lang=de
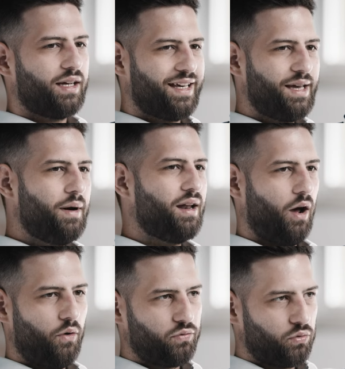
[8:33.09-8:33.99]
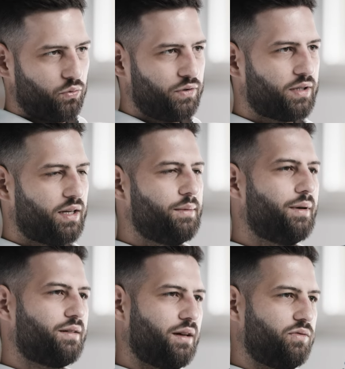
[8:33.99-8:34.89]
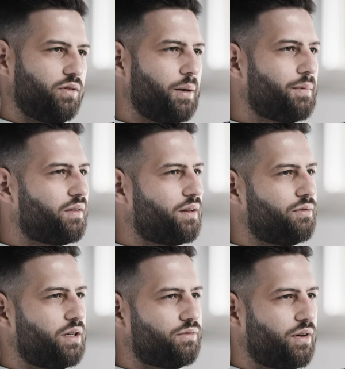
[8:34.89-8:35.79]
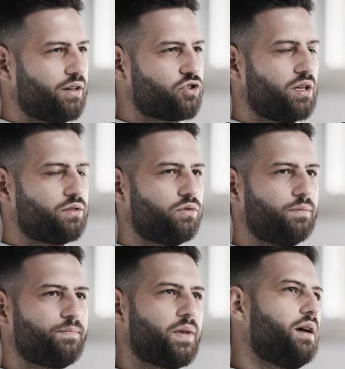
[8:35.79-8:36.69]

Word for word: Geh mal auf so ein Unternehmertreffen. Gibt es da vielleicht Veranstaltungen?